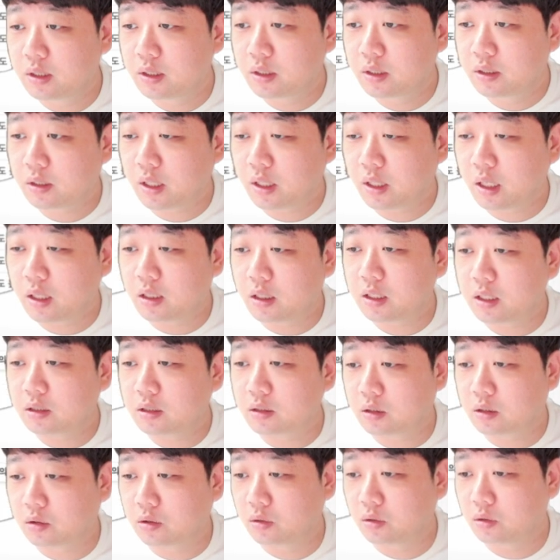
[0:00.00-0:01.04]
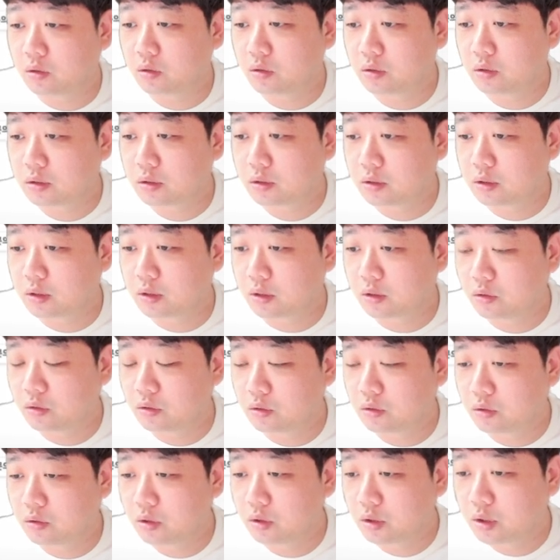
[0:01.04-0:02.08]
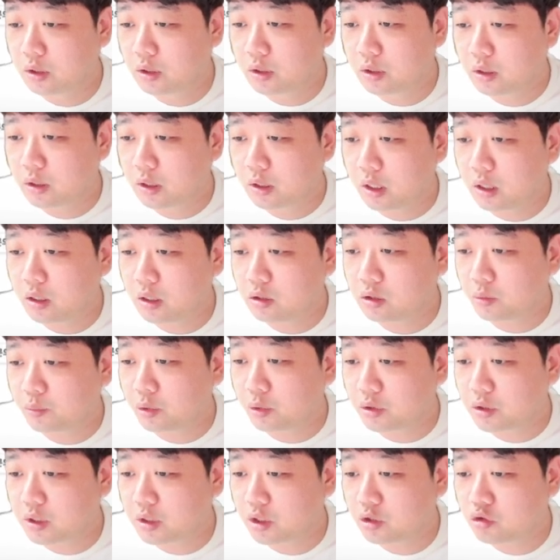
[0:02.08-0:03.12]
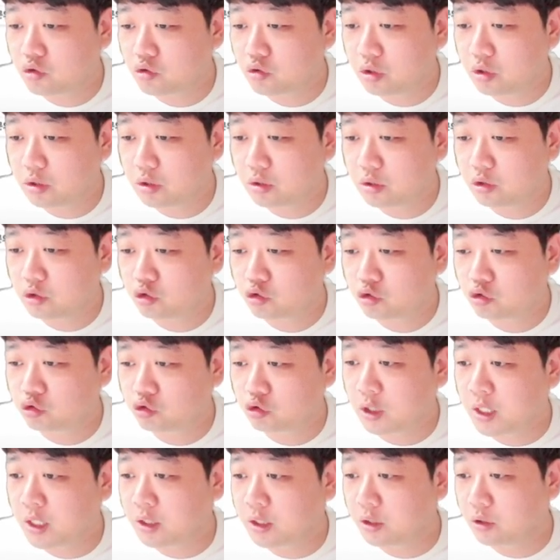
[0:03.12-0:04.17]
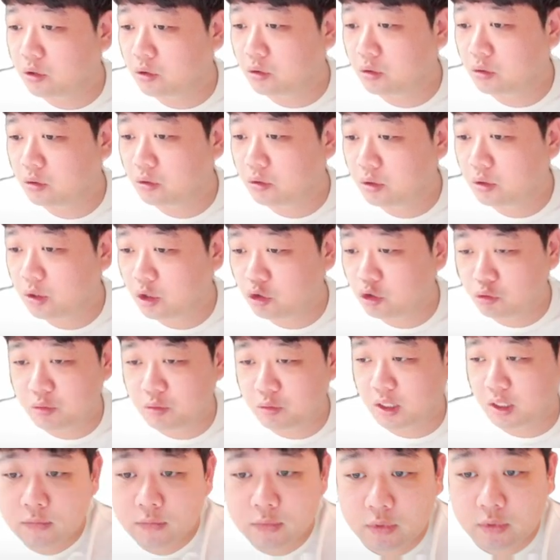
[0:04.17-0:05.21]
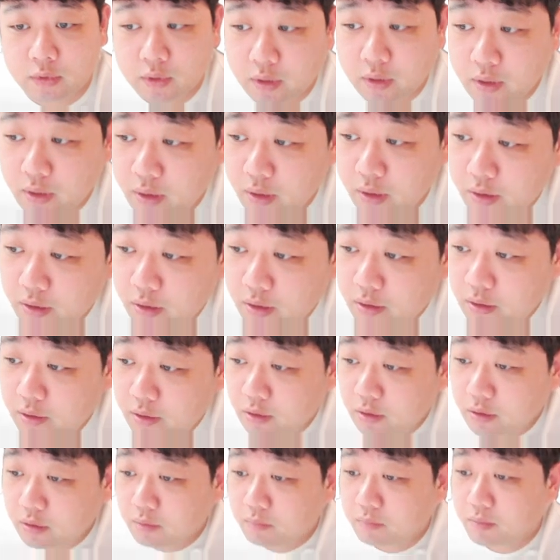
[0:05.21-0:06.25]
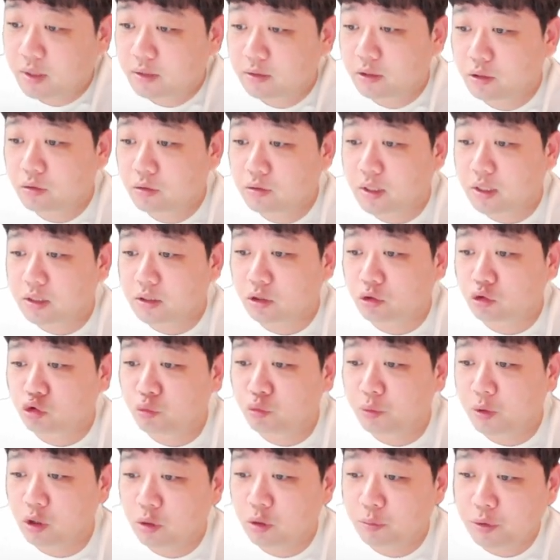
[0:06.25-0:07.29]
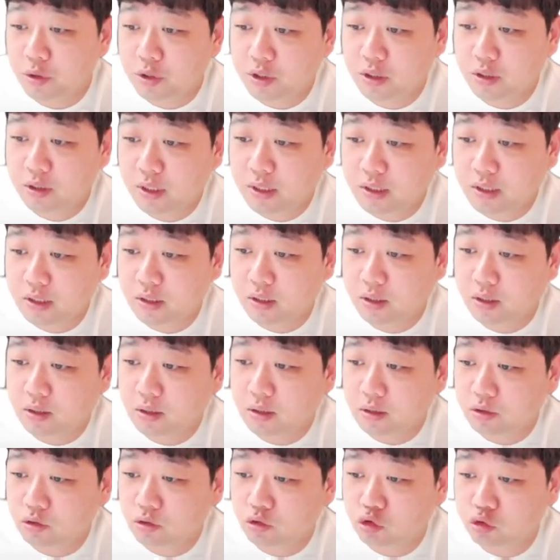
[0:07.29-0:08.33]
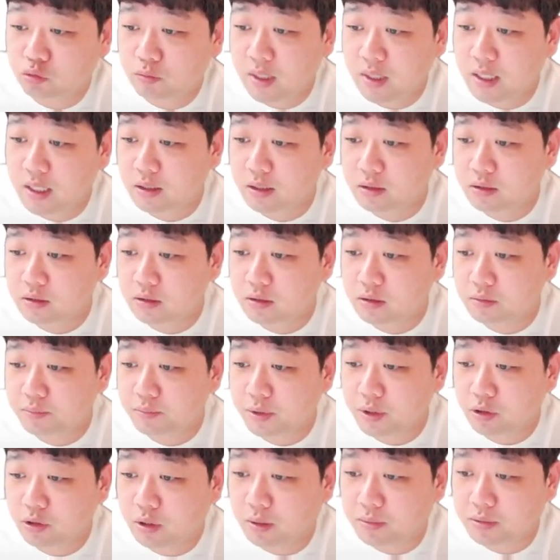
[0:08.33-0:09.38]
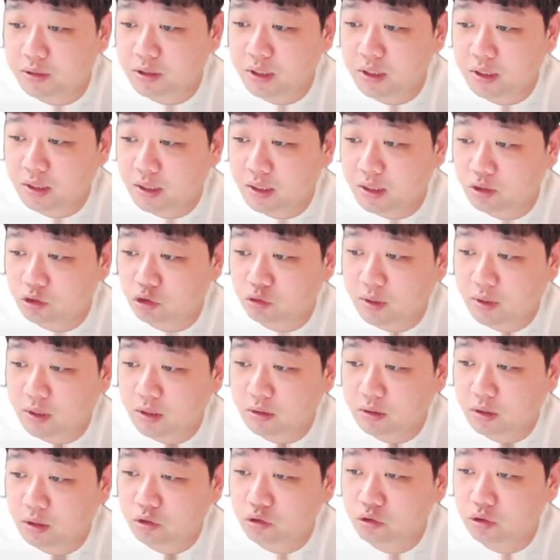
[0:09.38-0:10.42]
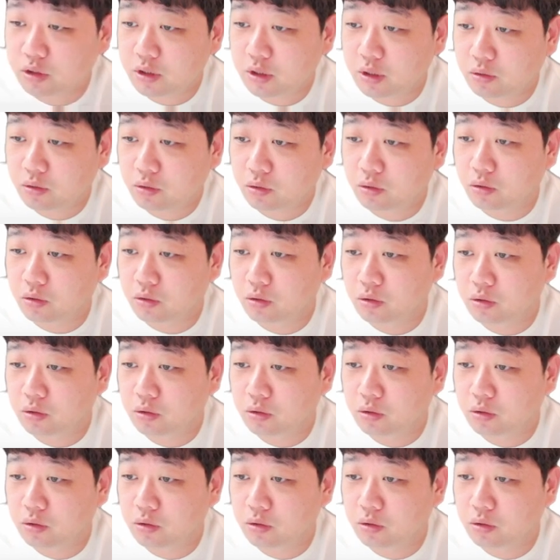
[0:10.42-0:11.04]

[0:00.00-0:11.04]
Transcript: 캘린더로 그리고 캘린더 표시 기준을 주 단위로 해줍니다 캘린더를 만들고 나서 주별로 표시를 했죠. 주말은 필요가 없으니까 주말을 꺼주시고